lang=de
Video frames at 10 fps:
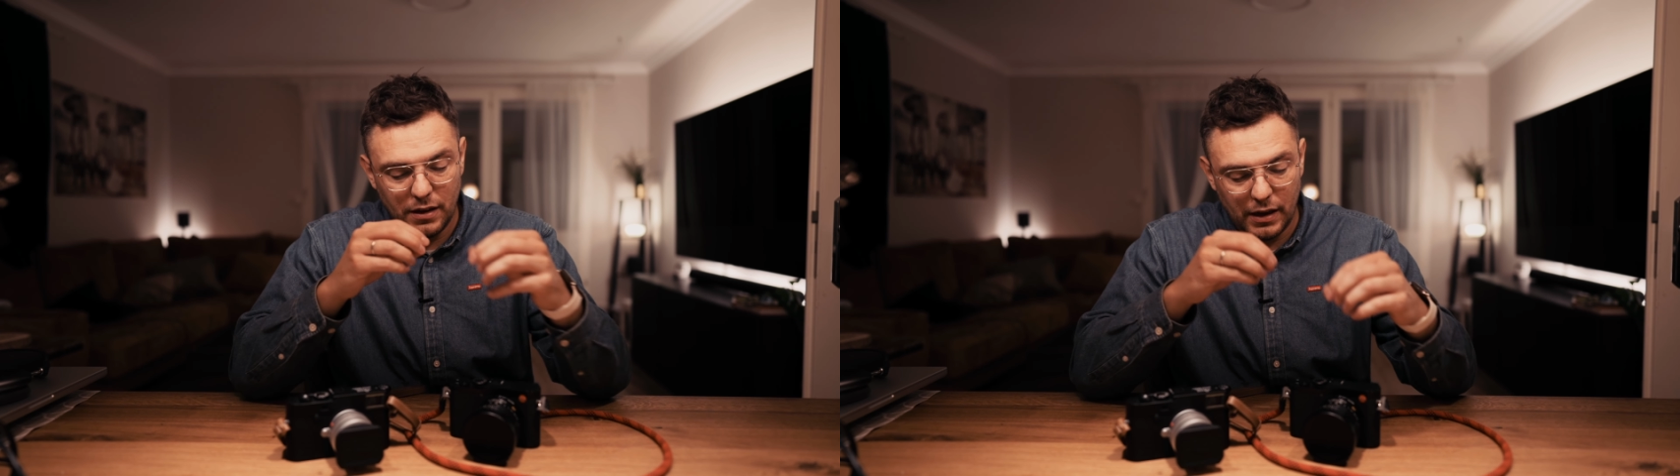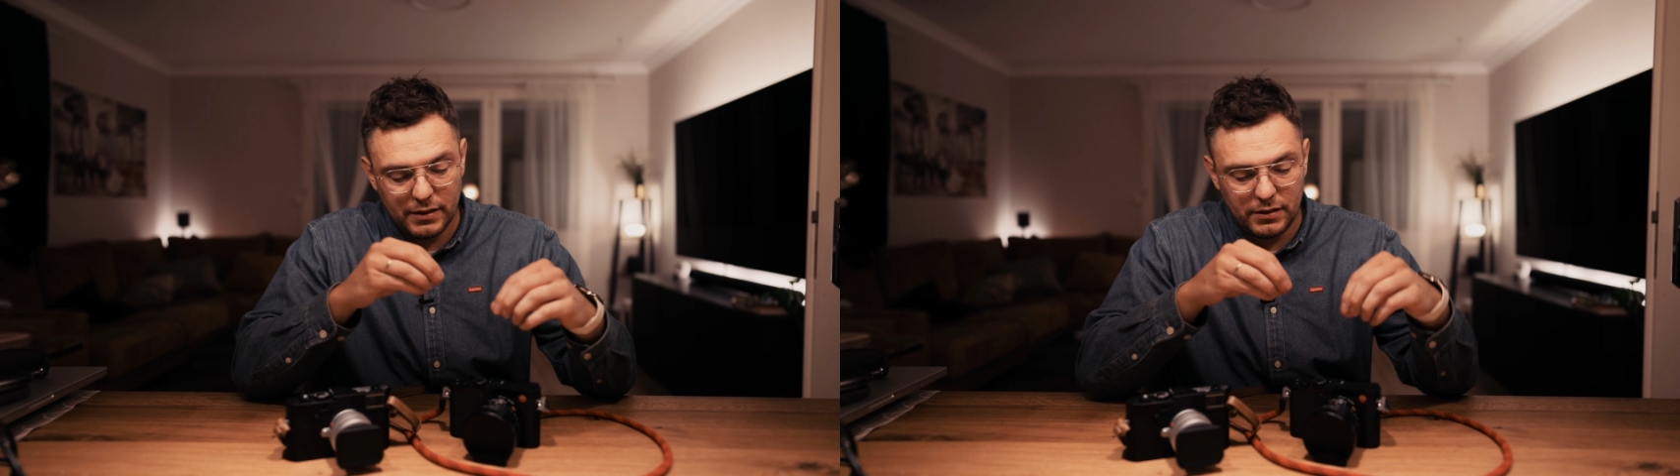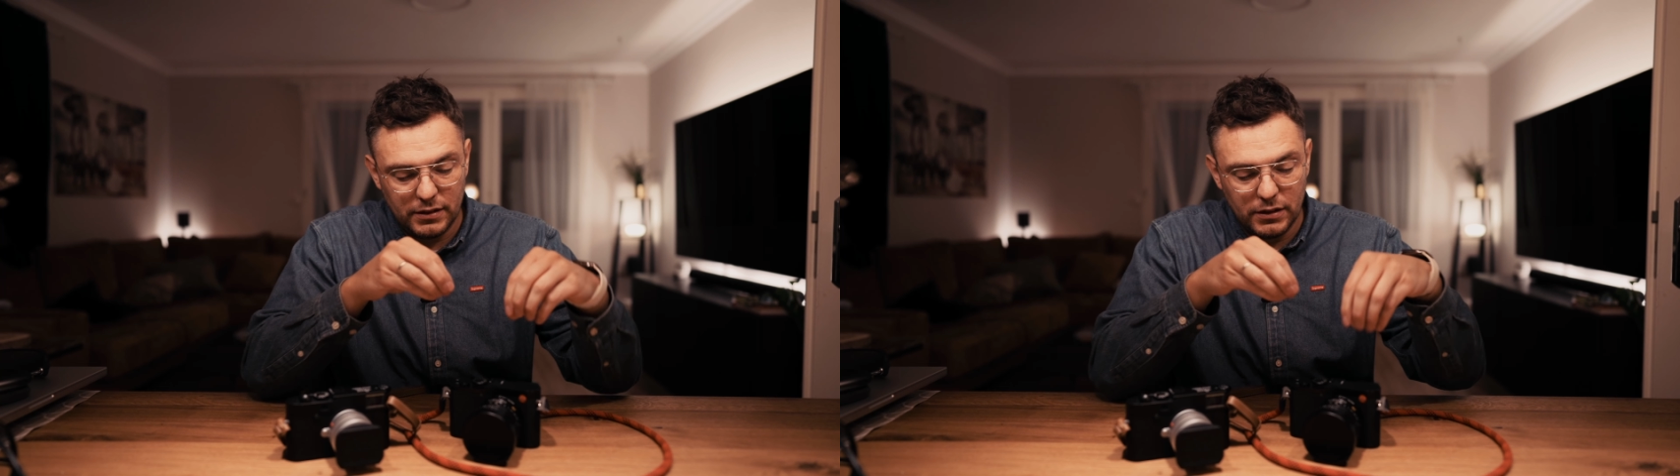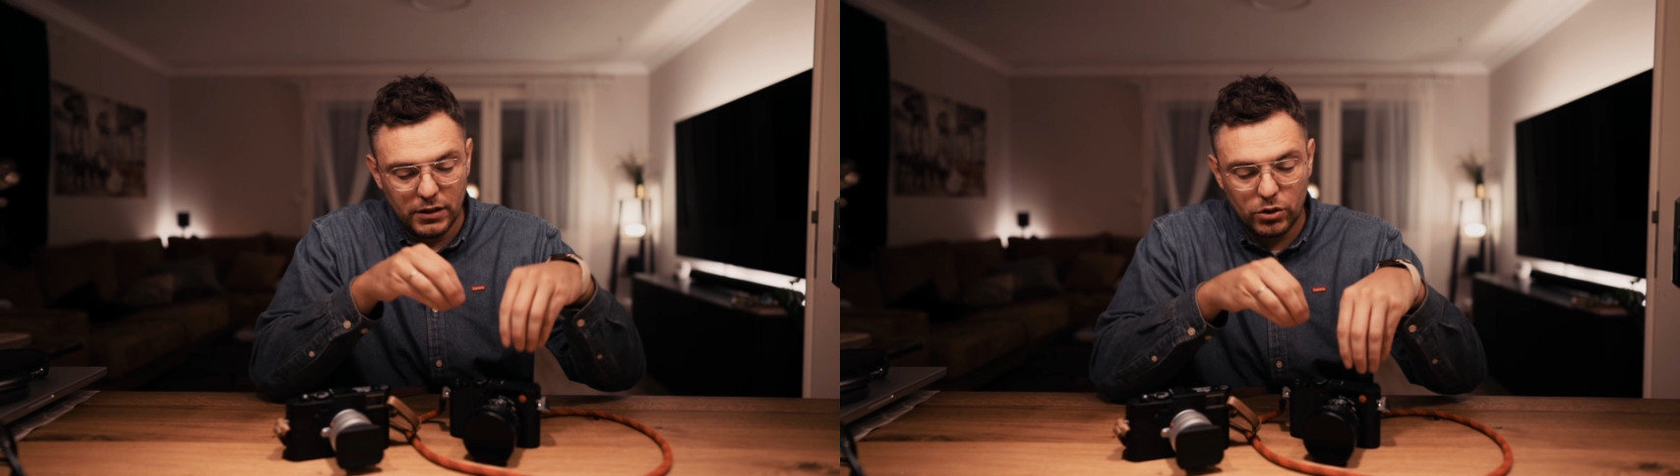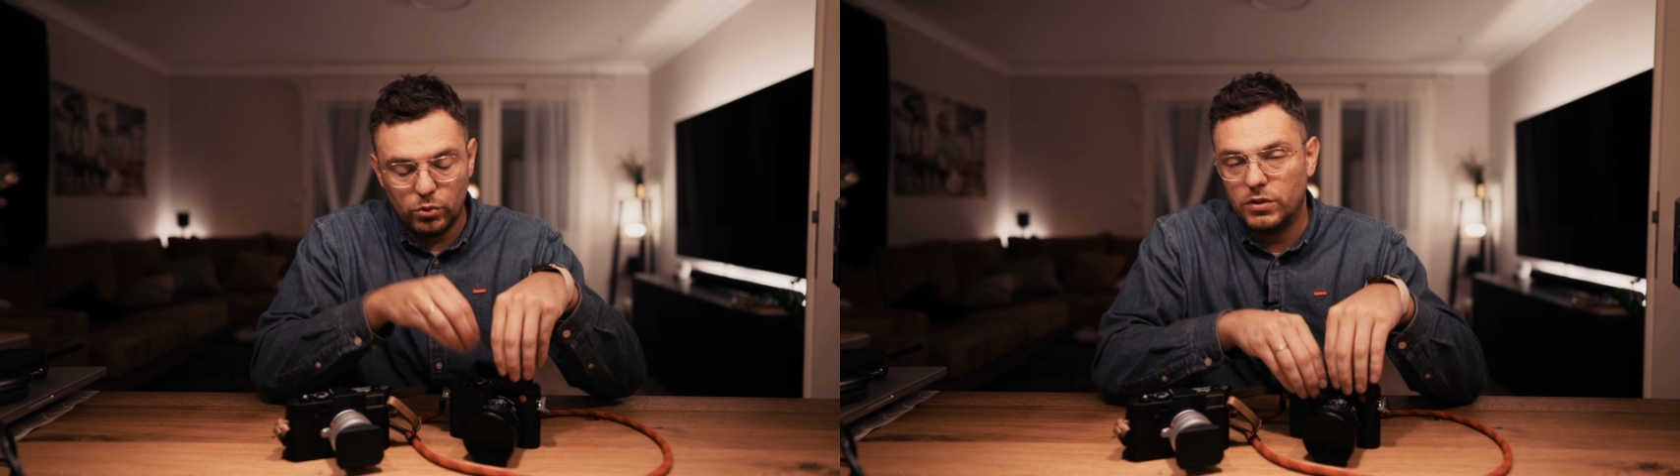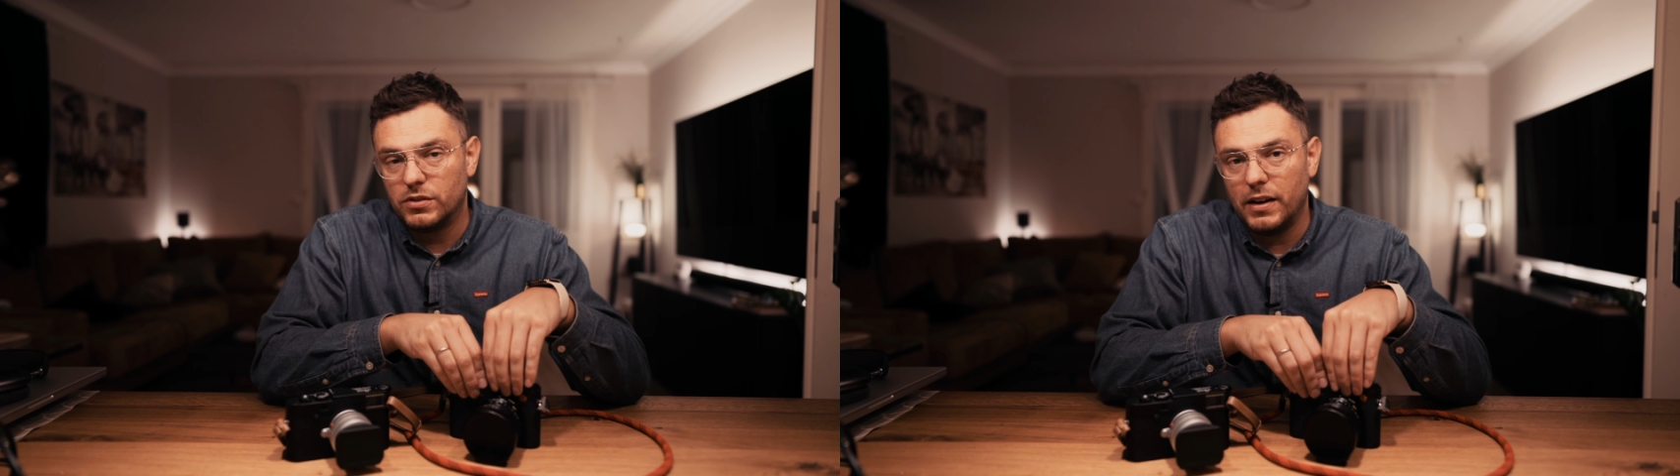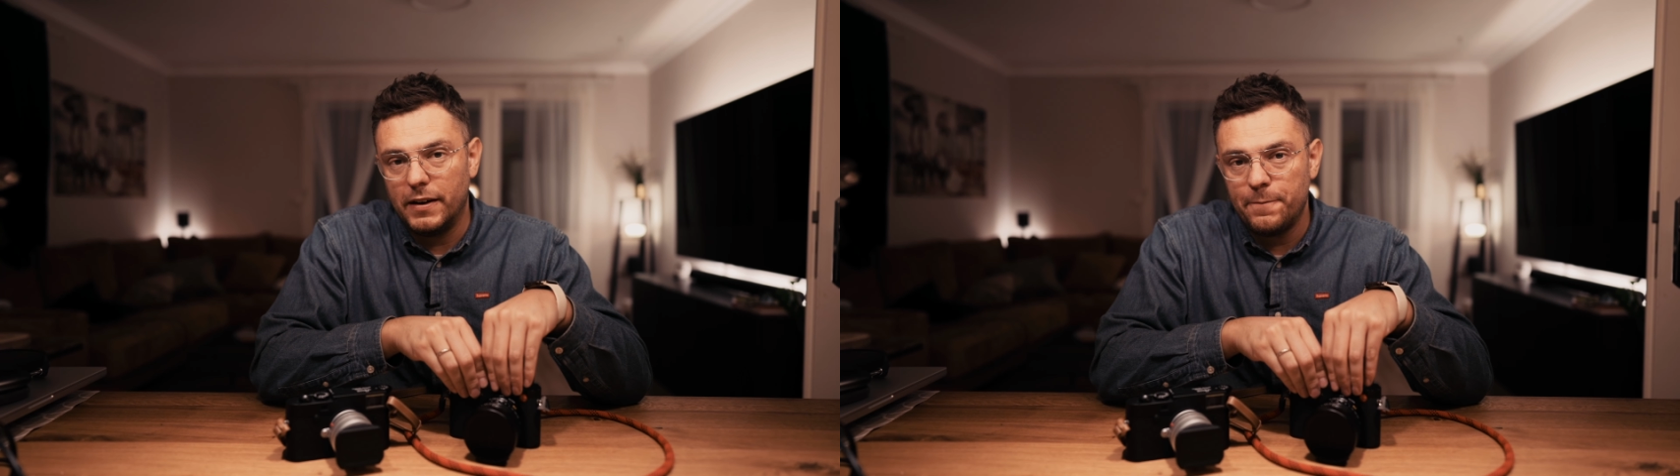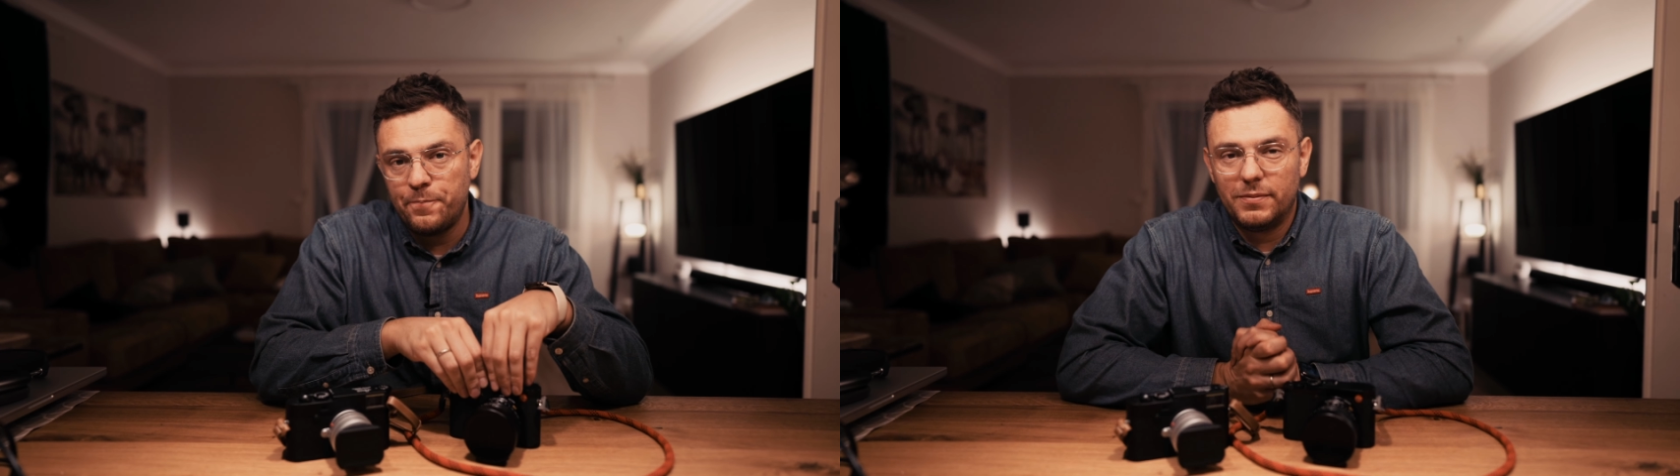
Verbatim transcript: als die Q2.